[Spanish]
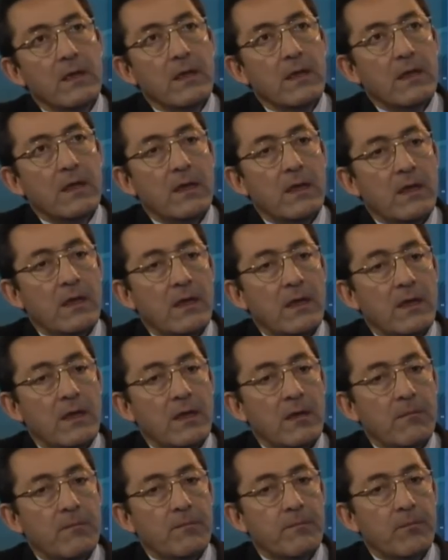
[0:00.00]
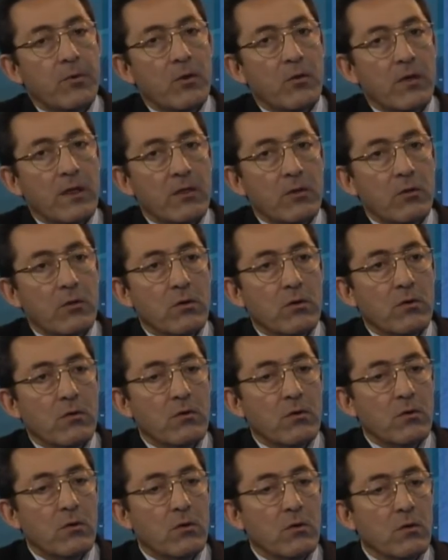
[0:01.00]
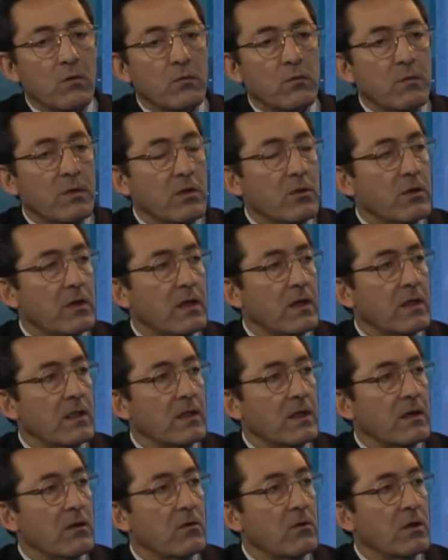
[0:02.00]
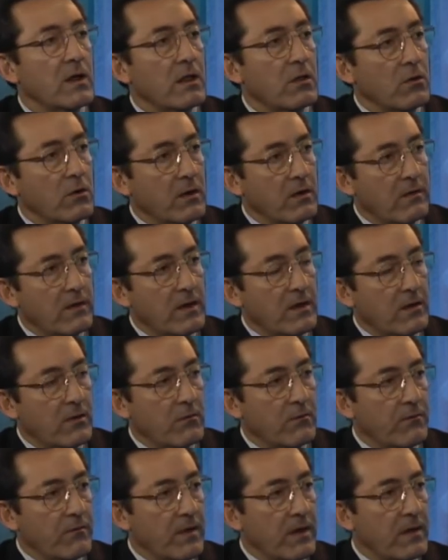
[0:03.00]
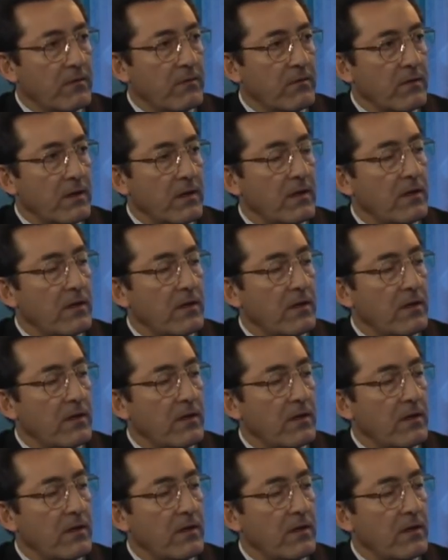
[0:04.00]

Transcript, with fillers: Y por lo tanto, los consumidores están con altos niveles de confianza